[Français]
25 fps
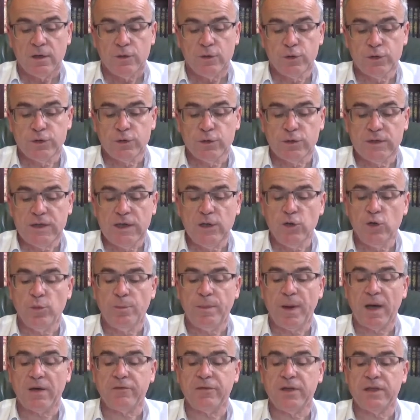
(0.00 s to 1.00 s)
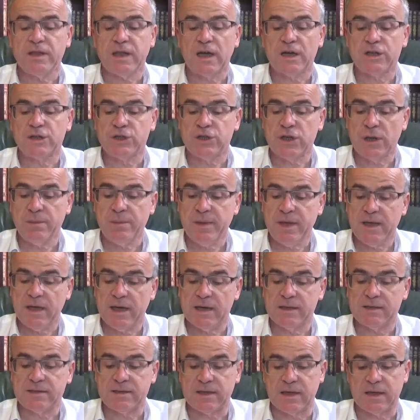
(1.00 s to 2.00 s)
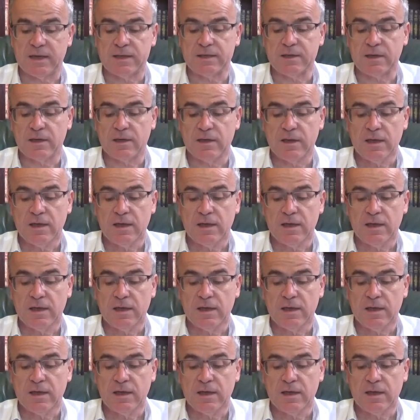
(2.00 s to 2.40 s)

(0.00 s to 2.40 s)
de ce qu'il ne parviendra jamais à atteindre,